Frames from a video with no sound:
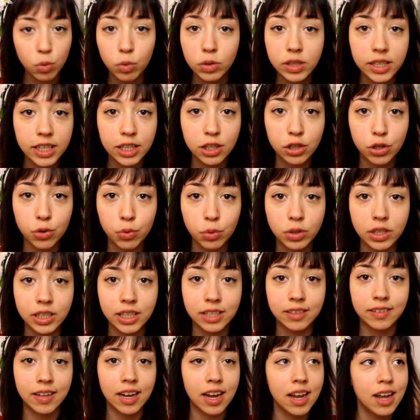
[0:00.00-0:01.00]
udite
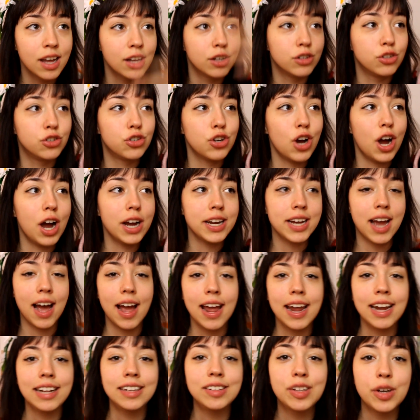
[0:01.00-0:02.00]
udite,
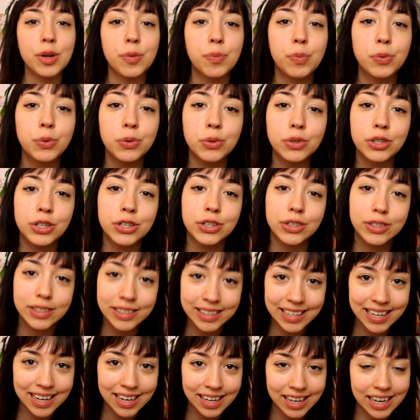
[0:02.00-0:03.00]
gioia e tripudio
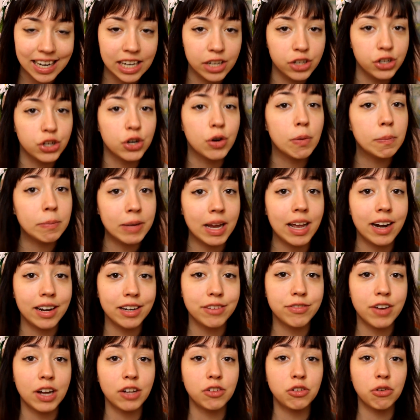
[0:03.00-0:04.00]
nel regno, mi è
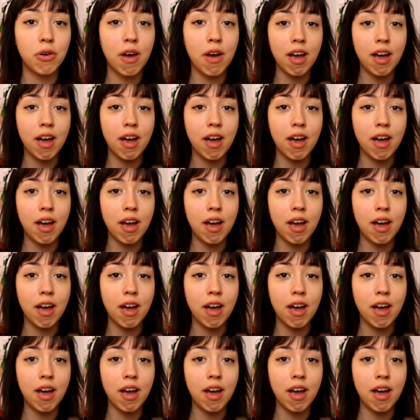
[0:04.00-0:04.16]
arrivato